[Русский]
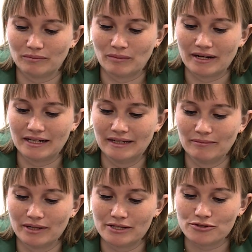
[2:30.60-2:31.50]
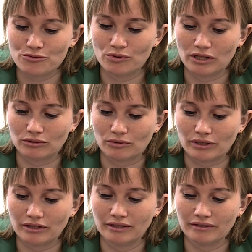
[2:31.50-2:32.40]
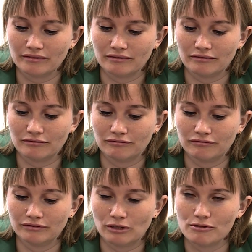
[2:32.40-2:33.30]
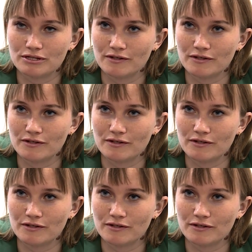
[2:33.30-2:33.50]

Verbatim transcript: помогли бойцу, который э, находится в